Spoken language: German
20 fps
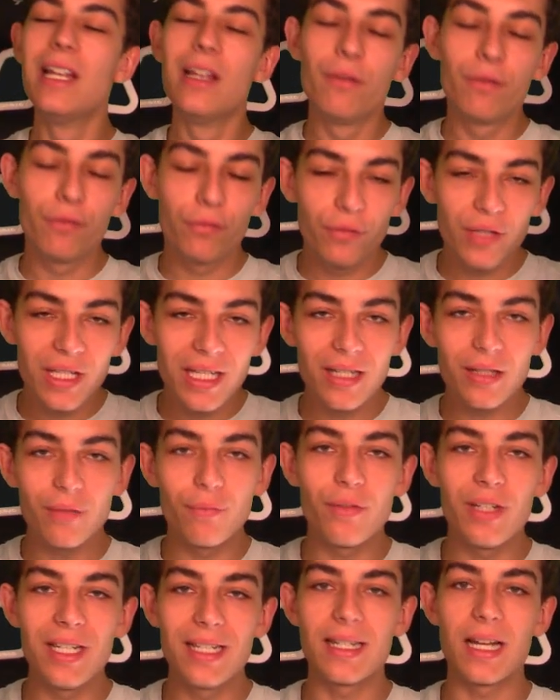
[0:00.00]
Vielen,
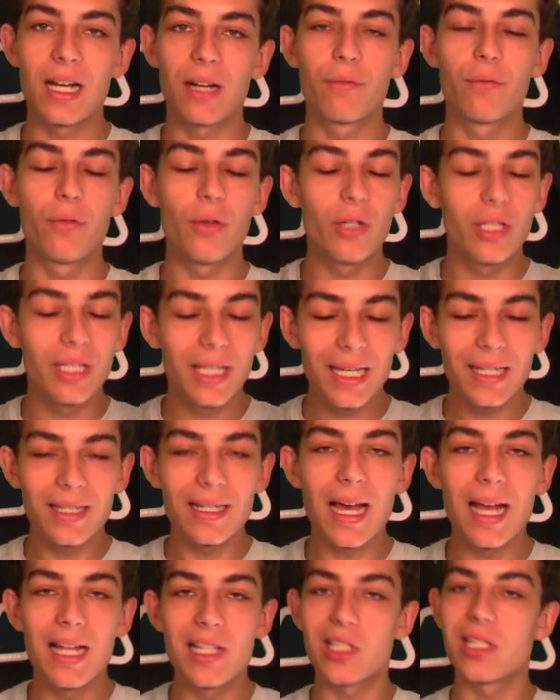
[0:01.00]
vielen Dank für jeden
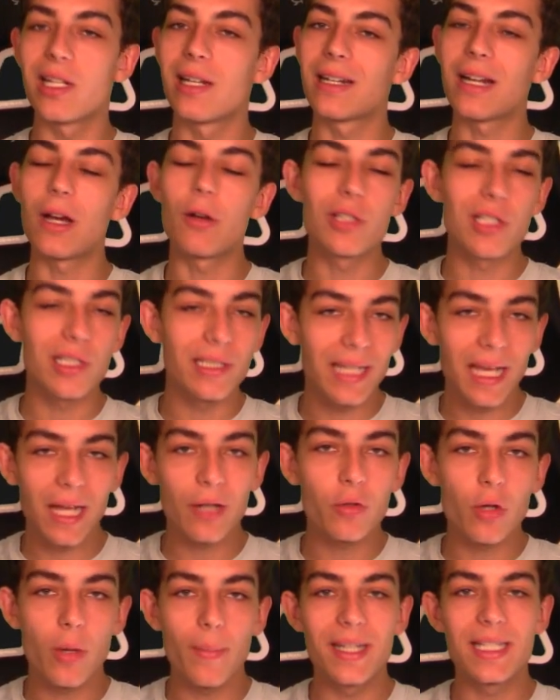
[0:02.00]
Einzelnen da draußen, der
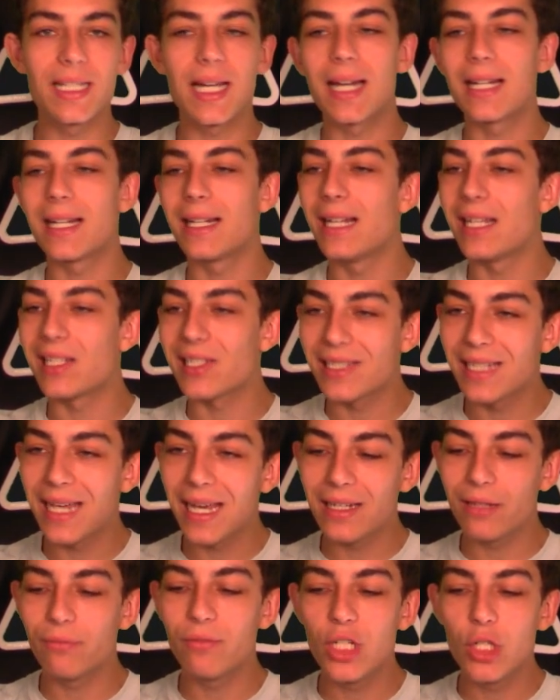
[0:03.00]
einen Kommentar da lässt, der
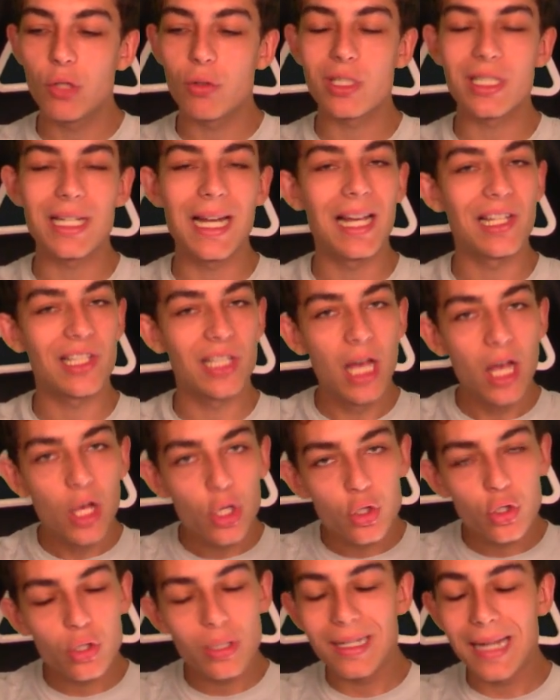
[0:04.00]
die Videos likes,
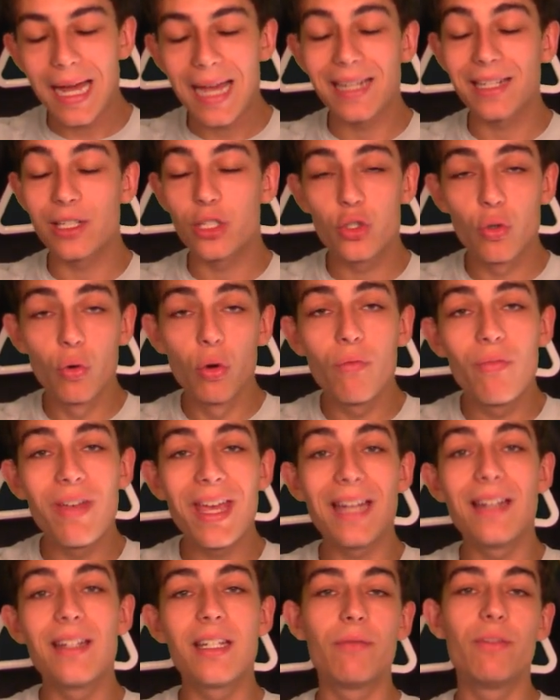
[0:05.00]
liked. So
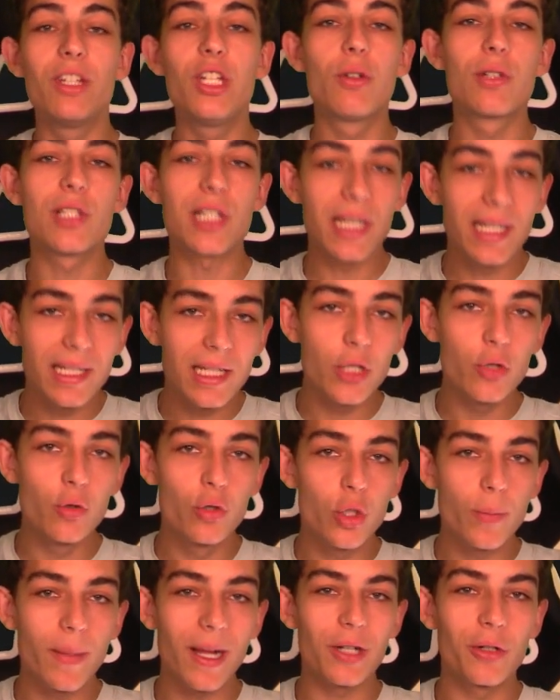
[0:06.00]
werden die Videos in den
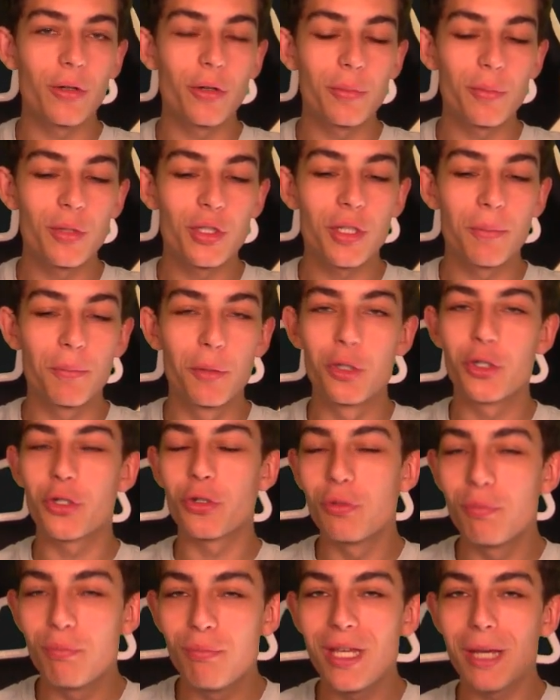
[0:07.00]
YouTube-Algorithmus gepusht
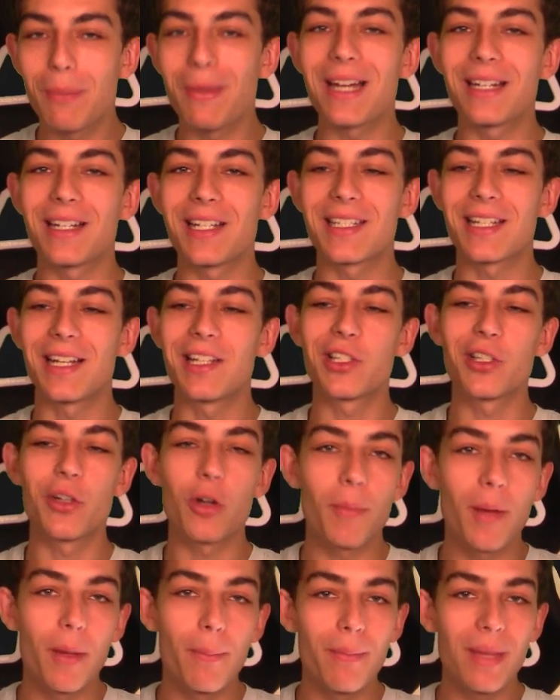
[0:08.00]
und mir macht das Ganze
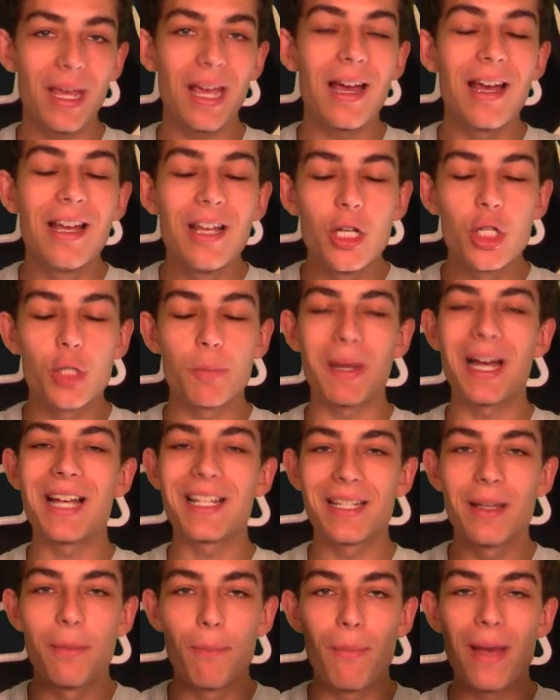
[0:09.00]
nochmal mehr
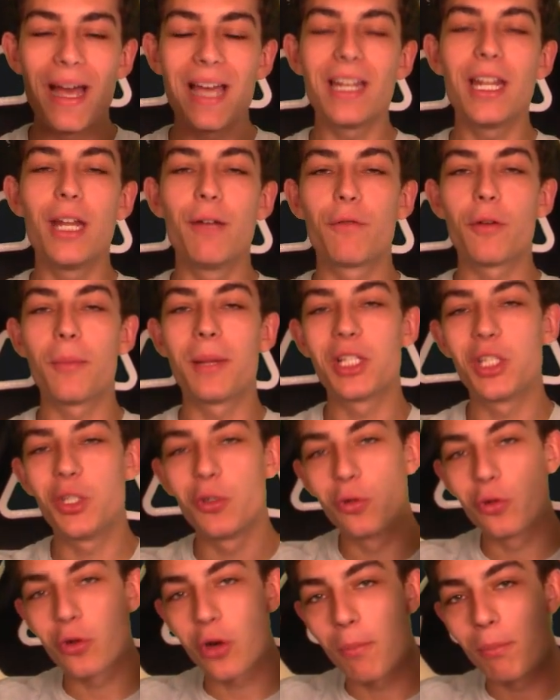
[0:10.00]
Spaß, meine
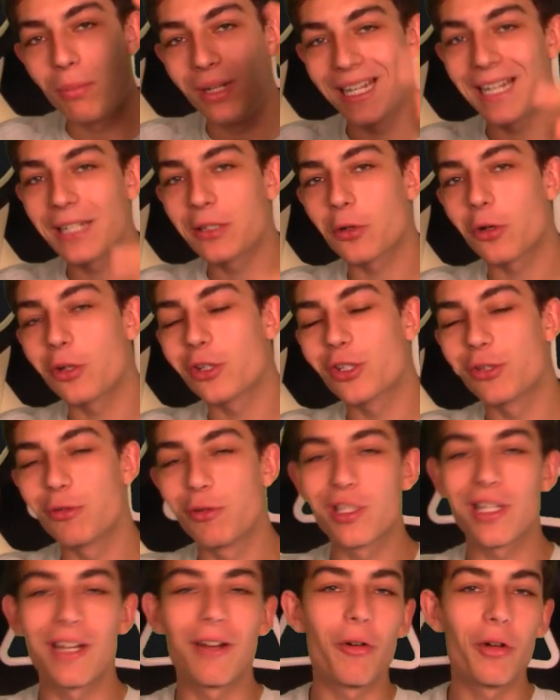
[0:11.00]
Informationen komplett
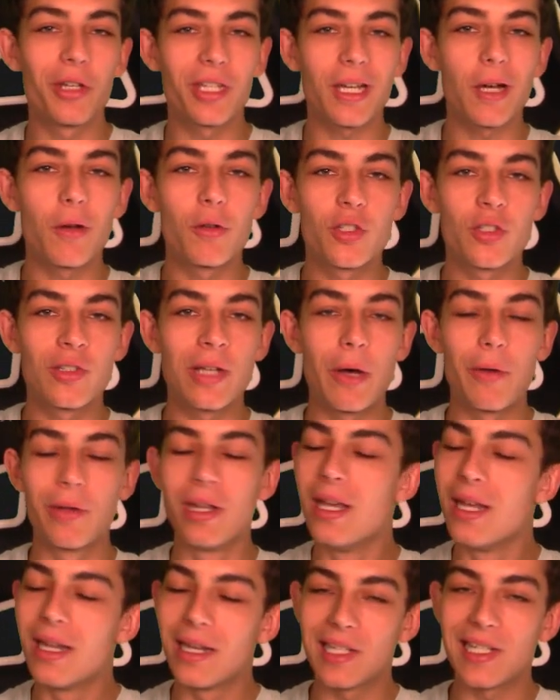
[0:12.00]
kostenlos an euch rauszuholen rauszuhauen. Das